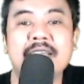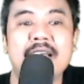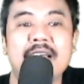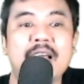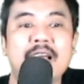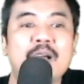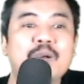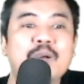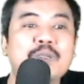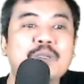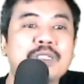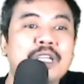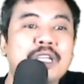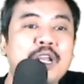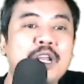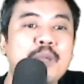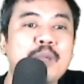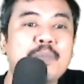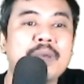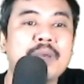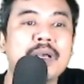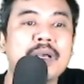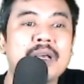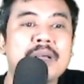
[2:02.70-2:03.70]
aku sering
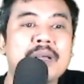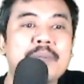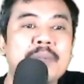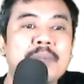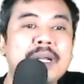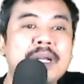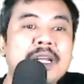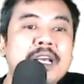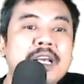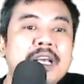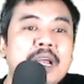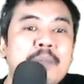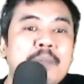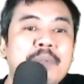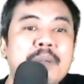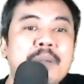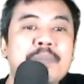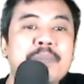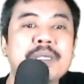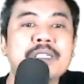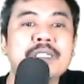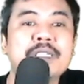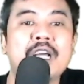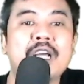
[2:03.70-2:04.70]
mendengar
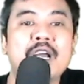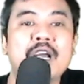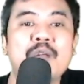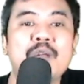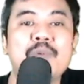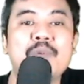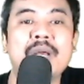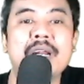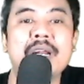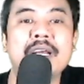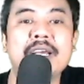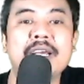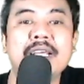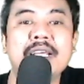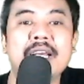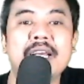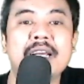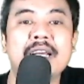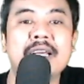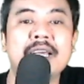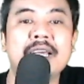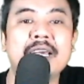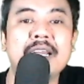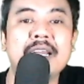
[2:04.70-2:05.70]
perbincangan warga yang
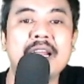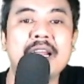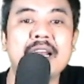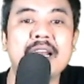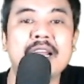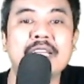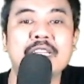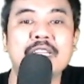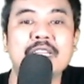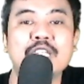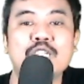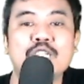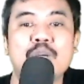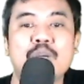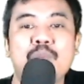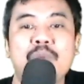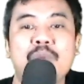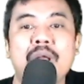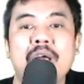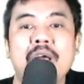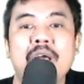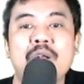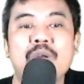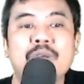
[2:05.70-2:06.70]
heran atas
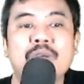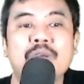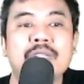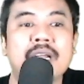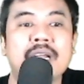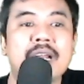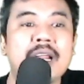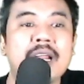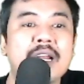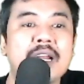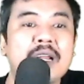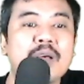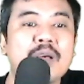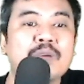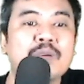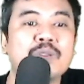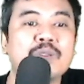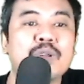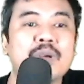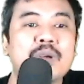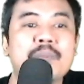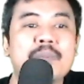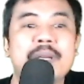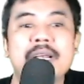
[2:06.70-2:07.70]
kepulangan dokter Rana
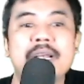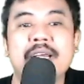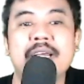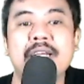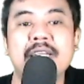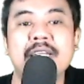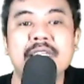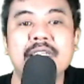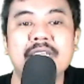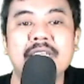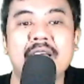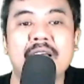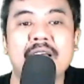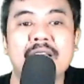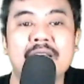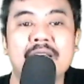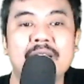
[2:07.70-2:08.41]
untuk kembali ke desa.